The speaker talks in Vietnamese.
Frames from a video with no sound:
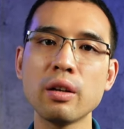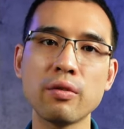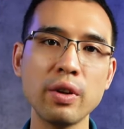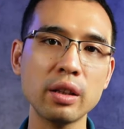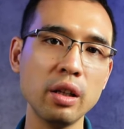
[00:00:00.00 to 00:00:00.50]

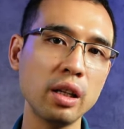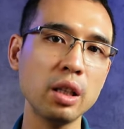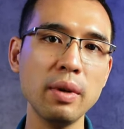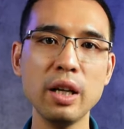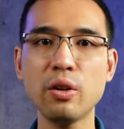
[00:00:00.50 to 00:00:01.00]
vector
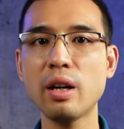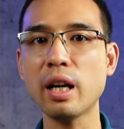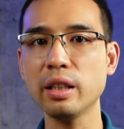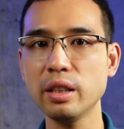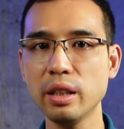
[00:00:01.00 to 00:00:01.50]
database nó là
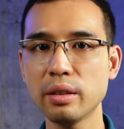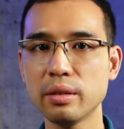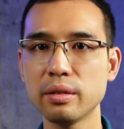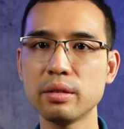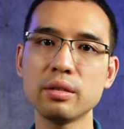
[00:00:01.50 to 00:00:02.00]
cái gì
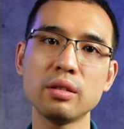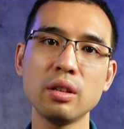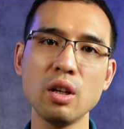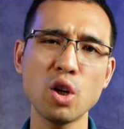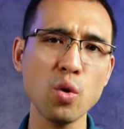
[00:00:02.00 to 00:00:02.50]

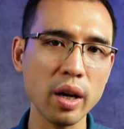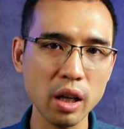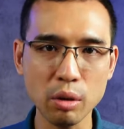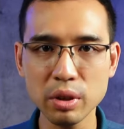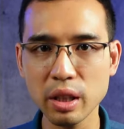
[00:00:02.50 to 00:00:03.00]
nó hoạt
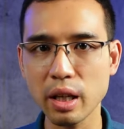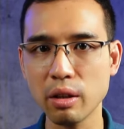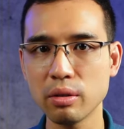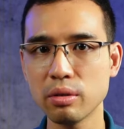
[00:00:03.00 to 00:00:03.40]
động như thế nào